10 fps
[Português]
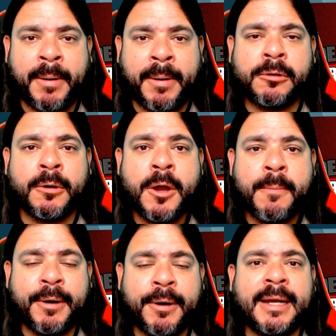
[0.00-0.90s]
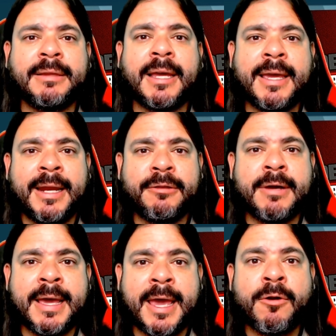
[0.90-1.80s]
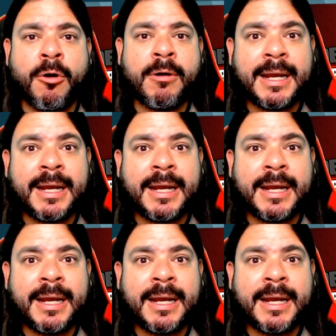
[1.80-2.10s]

Paulo porque ele tá querendo ganhar igual